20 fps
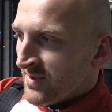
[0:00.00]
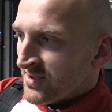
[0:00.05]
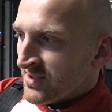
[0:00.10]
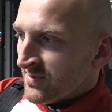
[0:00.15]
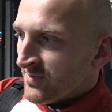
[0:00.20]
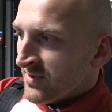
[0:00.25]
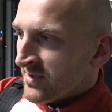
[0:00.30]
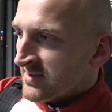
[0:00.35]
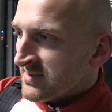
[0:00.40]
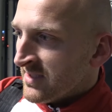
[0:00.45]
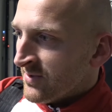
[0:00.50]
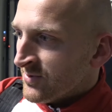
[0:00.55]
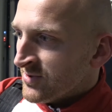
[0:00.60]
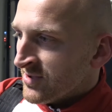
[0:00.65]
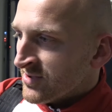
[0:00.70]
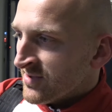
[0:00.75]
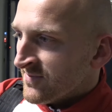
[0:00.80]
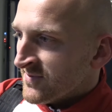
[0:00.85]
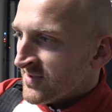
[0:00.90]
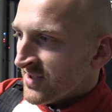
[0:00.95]
przed meczem okazało
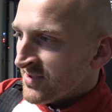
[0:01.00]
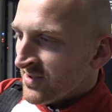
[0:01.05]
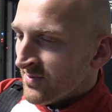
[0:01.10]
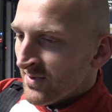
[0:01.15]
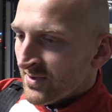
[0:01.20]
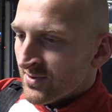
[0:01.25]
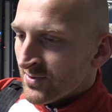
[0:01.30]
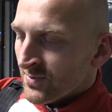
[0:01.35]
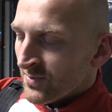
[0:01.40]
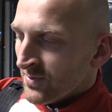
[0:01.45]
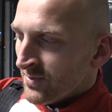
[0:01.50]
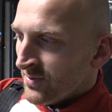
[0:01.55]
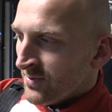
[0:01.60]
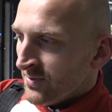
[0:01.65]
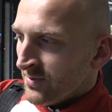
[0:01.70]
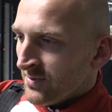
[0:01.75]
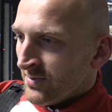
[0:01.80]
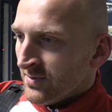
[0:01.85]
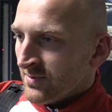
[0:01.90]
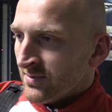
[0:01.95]
się, że w czasie meczu
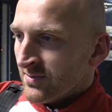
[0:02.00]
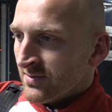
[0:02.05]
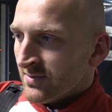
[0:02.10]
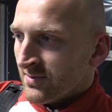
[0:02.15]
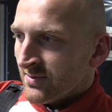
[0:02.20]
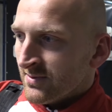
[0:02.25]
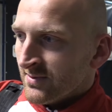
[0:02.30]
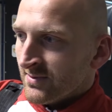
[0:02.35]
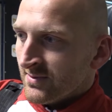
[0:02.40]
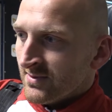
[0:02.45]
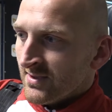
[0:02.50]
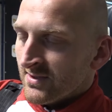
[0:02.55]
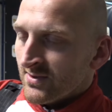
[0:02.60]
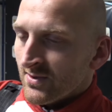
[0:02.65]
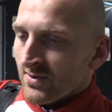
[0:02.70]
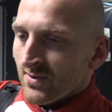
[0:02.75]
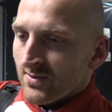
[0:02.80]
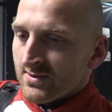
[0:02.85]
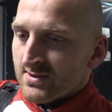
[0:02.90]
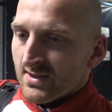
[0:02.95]
y, nie
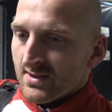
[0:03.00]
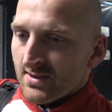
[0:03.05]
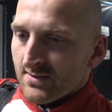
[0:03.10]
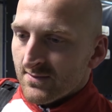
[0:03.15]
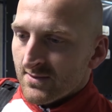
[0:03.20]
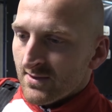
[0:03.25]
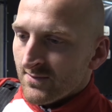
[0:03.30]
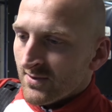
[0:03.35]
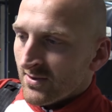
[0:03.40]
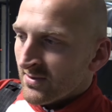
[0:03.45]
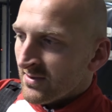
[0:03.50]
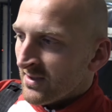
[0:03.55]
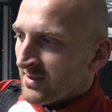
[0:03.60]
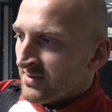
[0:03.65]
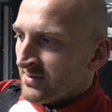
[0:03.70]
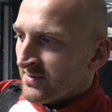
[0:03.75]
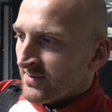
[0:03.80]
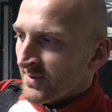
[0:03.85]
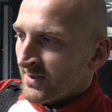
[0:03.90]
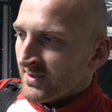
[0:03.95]
do końca nie, nie
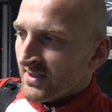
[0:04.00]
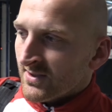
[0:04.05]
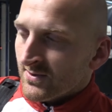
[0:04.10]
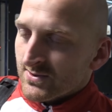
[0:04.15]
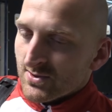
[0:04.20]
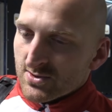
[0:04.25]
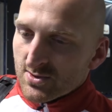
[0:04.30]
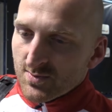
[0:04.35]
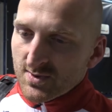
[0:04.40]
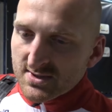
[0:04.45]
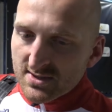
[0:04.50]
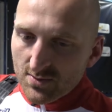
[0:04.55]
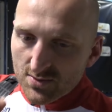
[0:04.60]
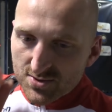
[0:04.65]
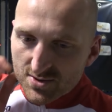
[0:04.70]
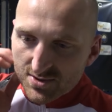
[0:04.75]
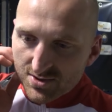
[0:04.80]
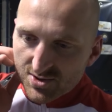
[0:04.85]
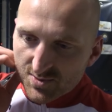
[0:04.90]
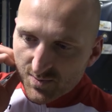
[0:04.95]
wykonaliśmy tego, co sobie
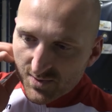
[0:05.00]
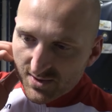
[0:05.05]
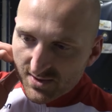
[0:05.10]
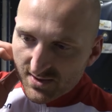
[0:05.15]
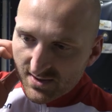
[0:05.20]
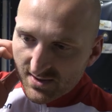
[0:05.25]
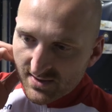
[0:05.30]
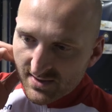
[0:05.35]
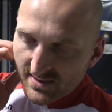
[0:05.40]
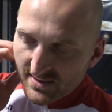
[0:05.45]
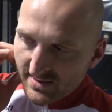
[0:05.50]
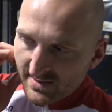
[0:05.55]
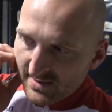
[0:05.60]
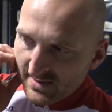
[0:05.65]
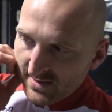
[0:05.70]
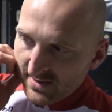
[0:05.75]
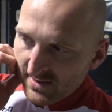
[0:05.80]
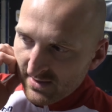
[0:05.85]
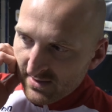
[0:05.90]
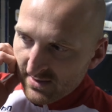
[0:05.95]
założyliśmy i,
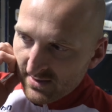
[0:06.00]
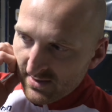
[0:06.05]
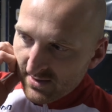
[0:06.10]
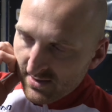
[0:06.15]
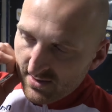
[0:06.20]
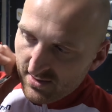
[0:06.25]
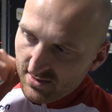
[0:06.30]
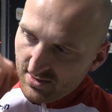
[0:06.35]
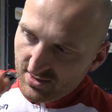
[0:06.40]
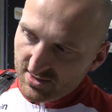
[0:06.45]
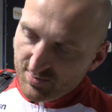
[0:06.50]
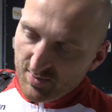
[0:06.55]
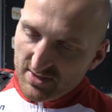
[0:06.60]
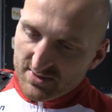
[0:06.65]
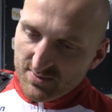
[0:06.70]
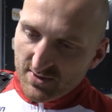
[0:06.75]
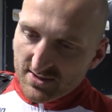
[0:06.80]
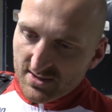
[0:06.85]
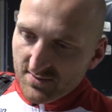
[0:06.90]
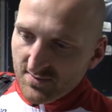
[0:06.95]
i, z
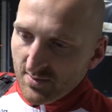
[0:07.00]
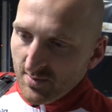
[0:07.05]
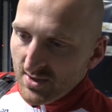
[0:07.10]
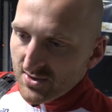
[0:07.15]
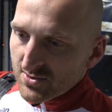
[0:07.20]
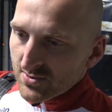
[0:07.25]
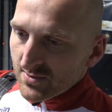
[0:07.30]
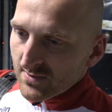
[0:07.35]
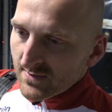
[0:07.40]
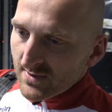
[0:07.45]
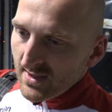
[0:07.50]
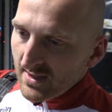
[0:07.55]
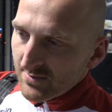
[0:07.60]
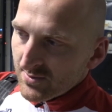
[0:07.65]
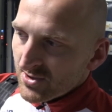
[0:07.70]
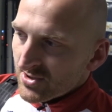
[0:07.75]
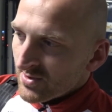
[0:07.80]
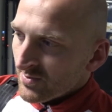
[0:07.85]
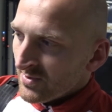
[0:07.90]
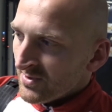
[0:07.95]
perspektywy meczu wydaje
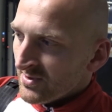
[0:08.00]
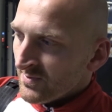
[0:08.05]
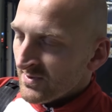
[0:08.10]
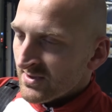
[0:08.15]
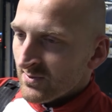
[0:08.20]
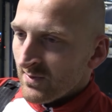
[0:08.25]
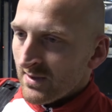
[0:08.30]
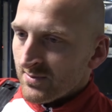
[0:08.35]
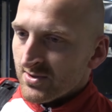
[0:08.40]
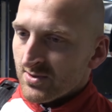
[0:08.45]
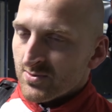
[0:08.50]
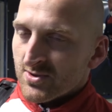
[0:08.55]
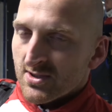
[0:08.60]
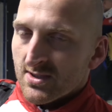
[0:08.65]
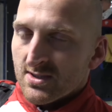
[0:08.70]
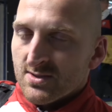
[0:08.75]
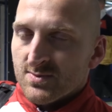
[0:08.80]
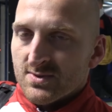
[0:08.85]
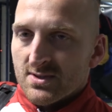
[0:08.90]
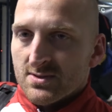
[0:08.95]
mi się, że byliśmy słabsi,
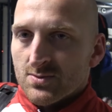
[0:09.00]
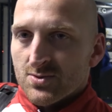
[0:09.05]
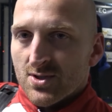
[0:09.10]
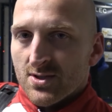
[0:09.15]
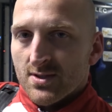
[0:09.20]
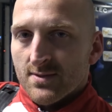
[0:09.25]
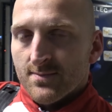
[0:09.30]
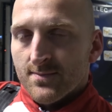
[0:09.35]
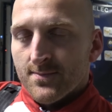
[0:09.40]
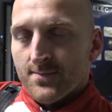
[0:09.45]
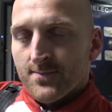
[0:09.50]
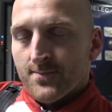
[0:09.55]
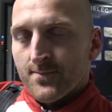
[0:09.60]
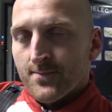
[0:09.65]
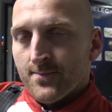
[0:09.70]
przegraliśmy zasłużenie.